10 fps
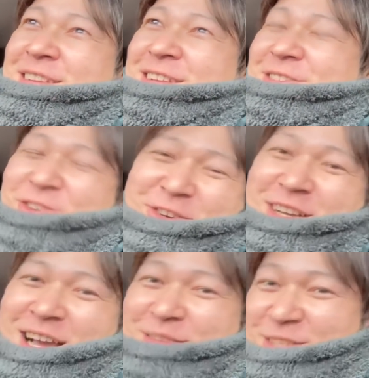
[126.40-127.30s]
4
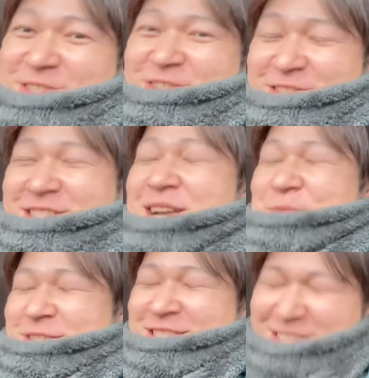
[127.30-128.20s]
回目ですよ。しか
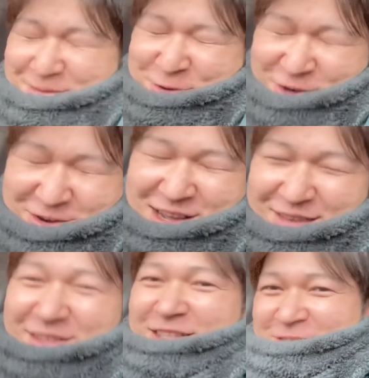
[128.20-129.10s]
も4
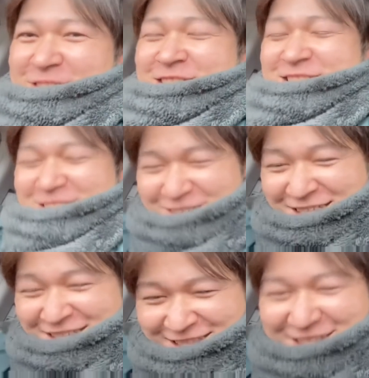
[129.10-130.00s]
回目なんですよ。いや、
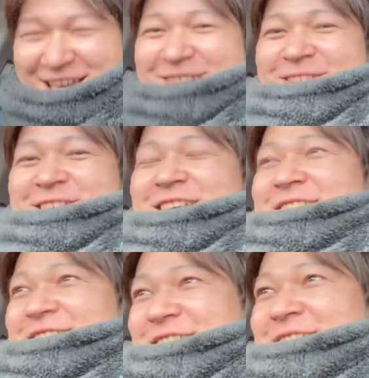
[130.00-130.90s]
で、1回目とかやっ
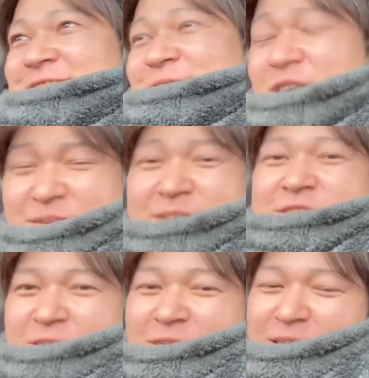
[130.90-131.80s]
たらね、わかります
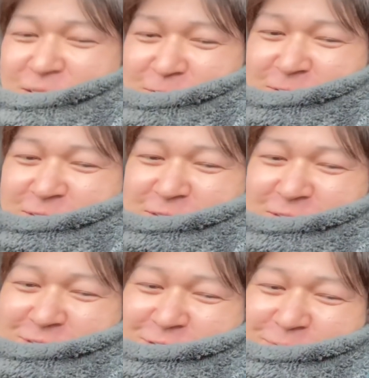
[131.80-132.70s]
よ。まあ、
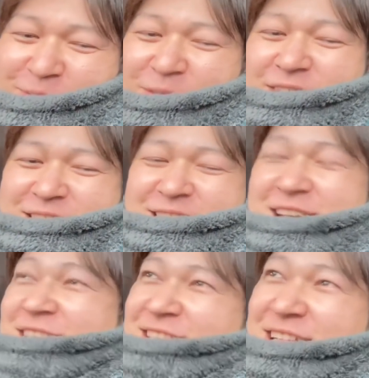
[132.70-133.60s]
1
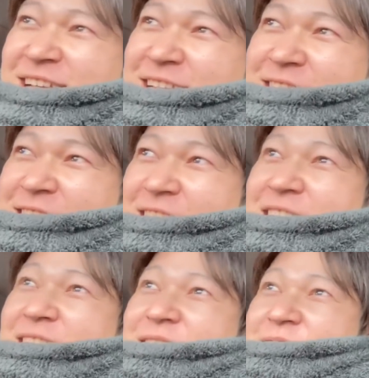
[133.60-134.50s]
回、2回やった
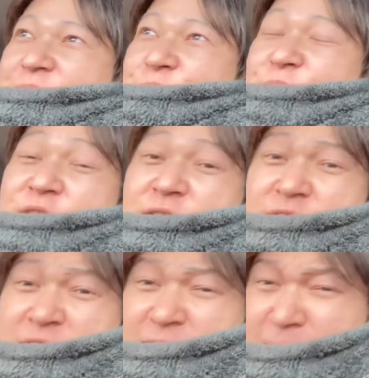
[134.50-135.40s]
ら、まあ、わか
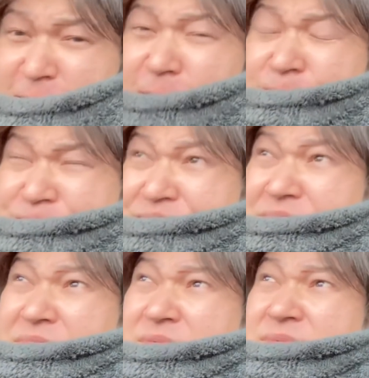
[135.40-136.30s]
るんですけど、
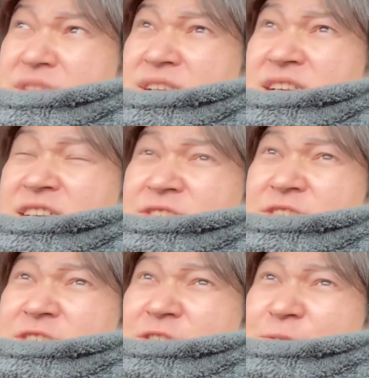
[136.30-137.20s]

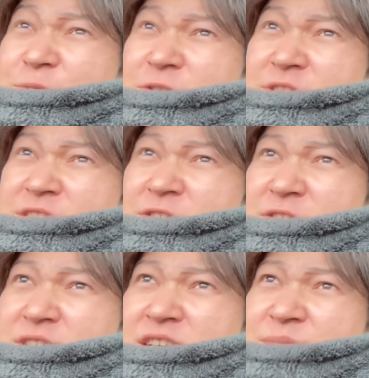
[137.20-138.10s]
もうこれで
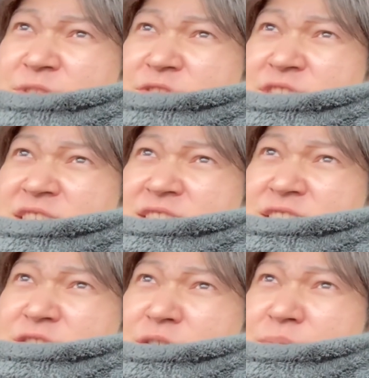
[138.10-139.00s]
4回目の時間
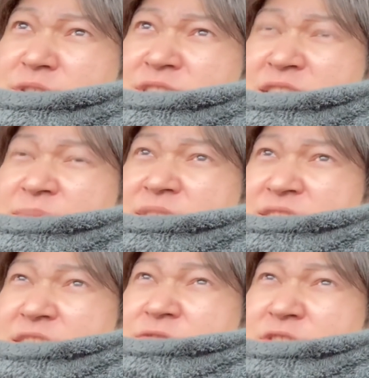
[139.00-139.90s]
指定をブッチされま
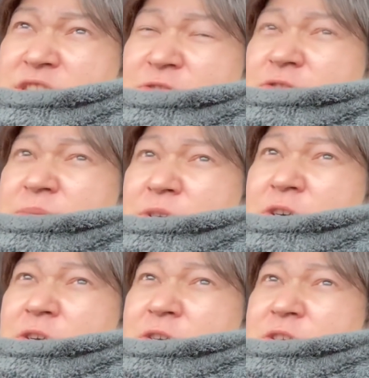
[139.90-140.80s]
して、っていうのも、